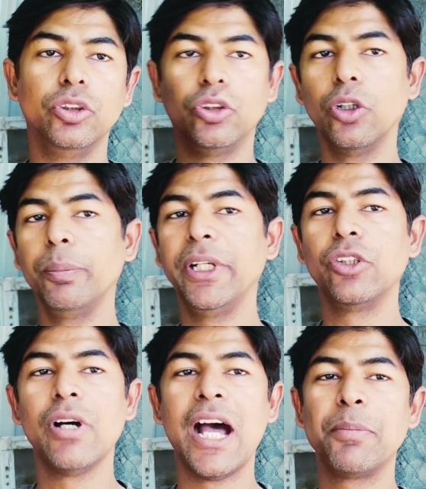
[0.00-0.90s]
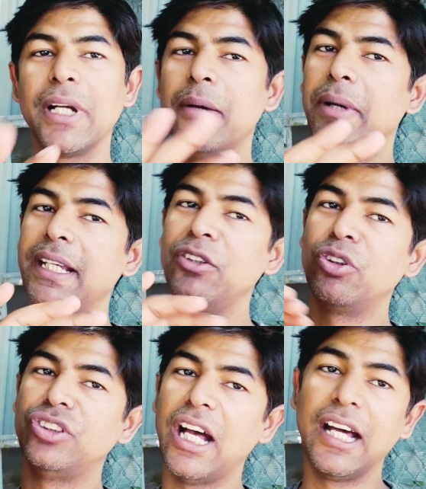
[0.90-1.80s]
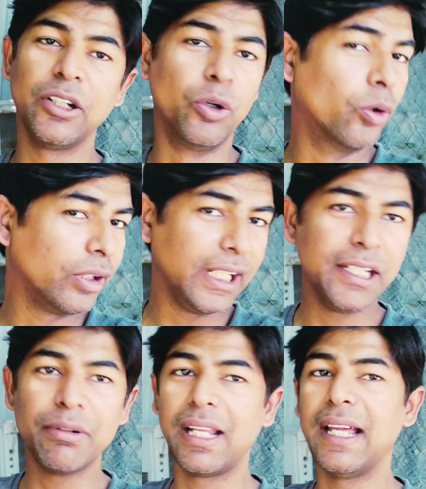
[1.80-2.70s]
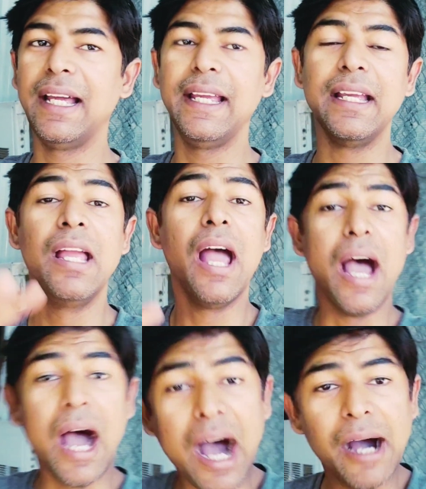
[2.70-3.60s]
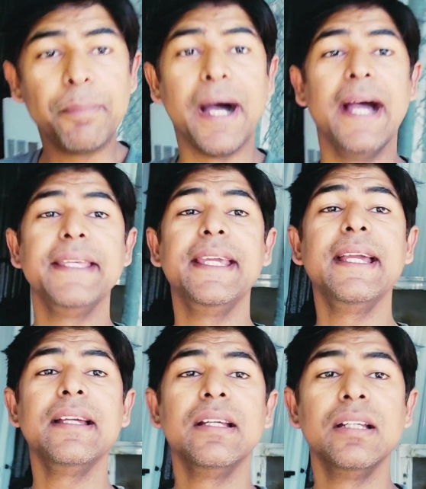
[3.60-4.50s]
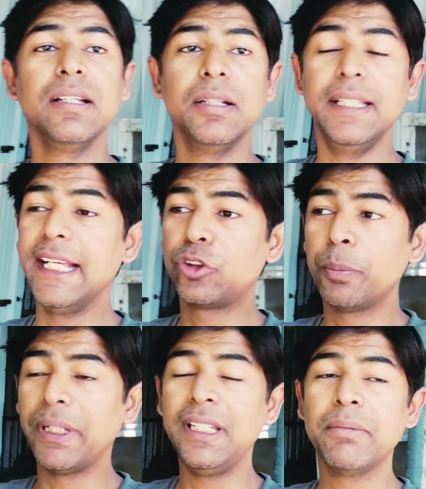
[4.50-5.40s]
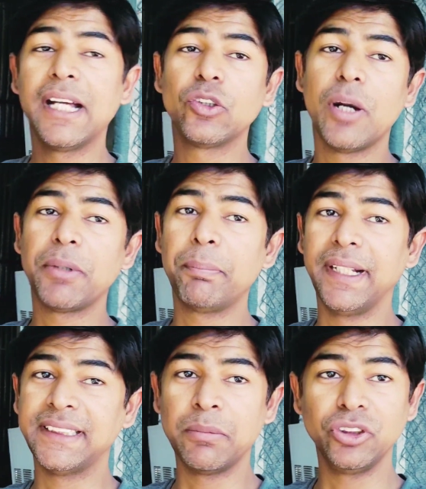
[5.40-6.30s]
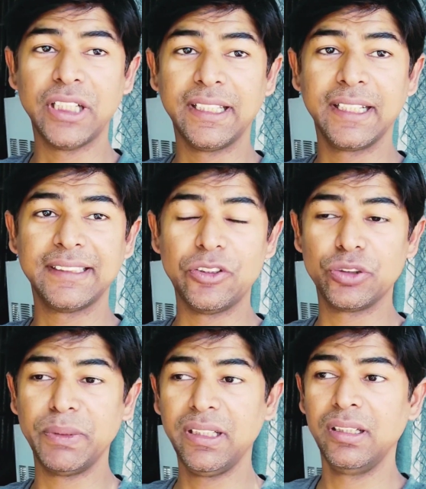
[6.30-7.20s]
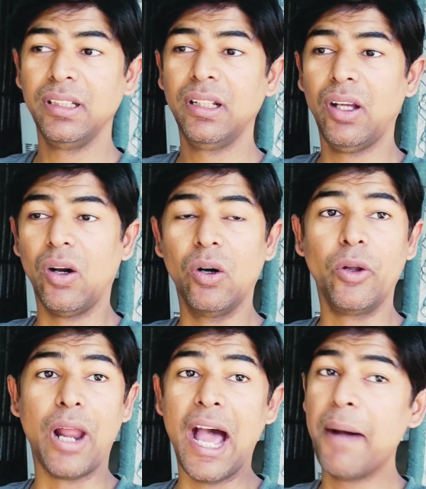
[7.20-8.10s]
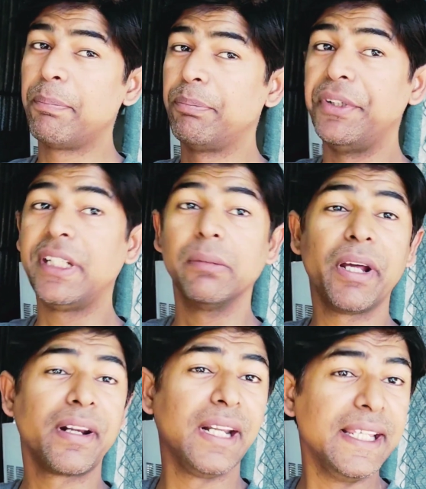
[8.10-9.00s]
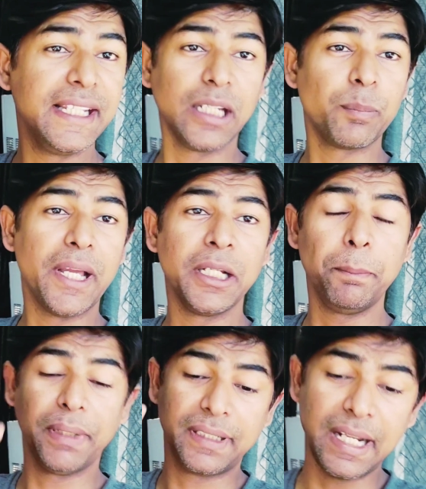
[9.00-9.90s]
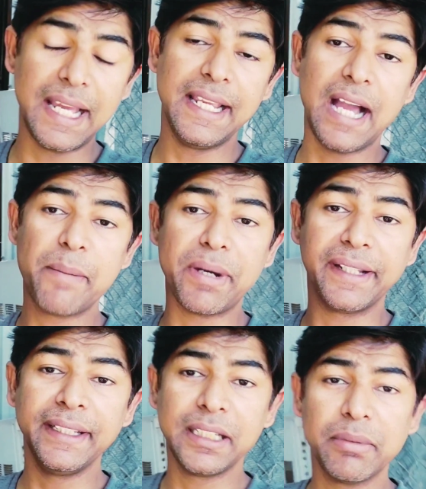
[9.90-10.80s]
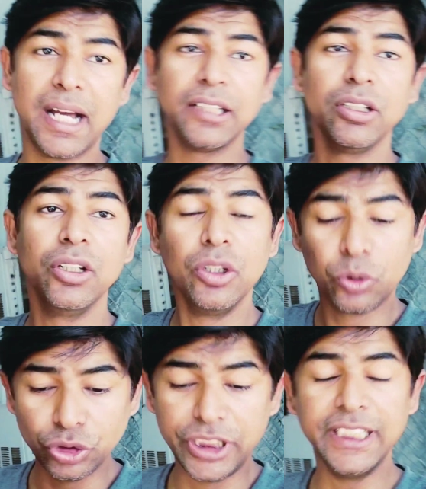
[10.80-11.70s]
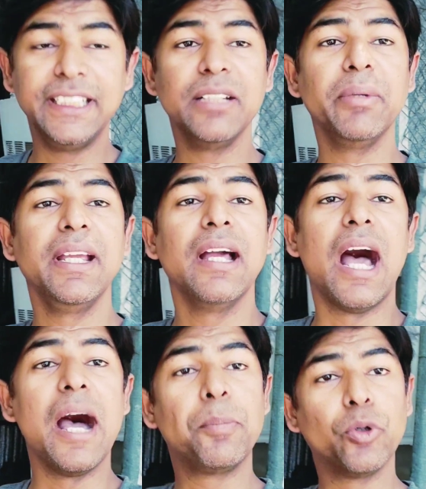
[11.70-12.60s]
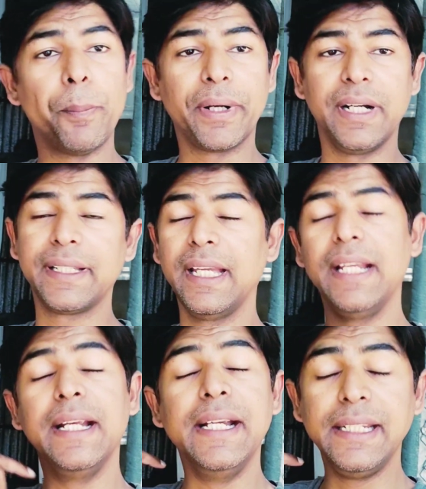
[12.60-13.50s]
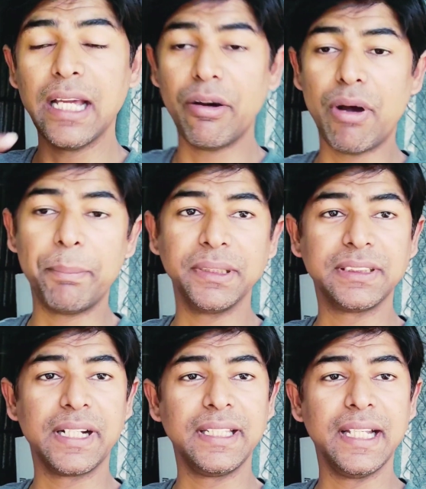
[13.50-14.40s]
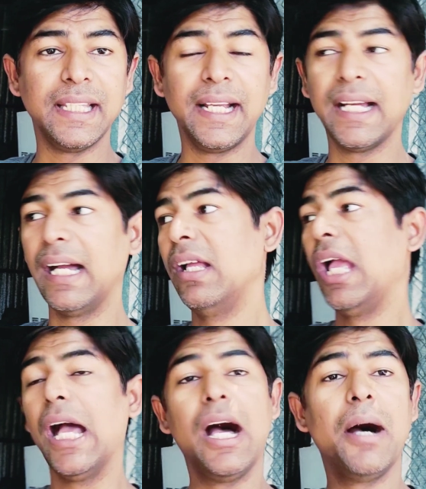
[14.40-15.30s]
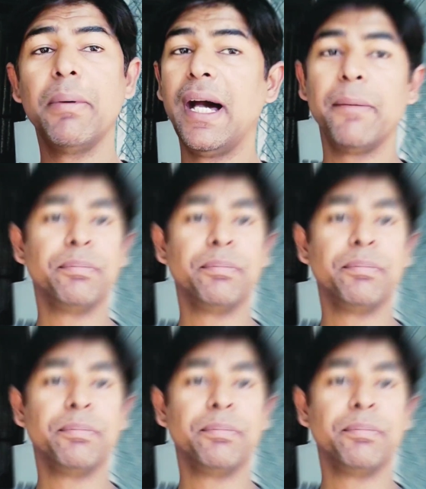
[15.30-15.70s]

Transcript: तो फिर तो आपका भाई नुकसान होने ही वाला है आप आइए एक तो पहली बात तो आपका पैसा बहुत ज्यादा लगता है उसमें और आप रिकवर नहीं कर पाएंगे पक्का है आप आने के बाद कुछ ही दिन में आपको पकड़ के इंडिया वापस कर दिया जाएगा अब आप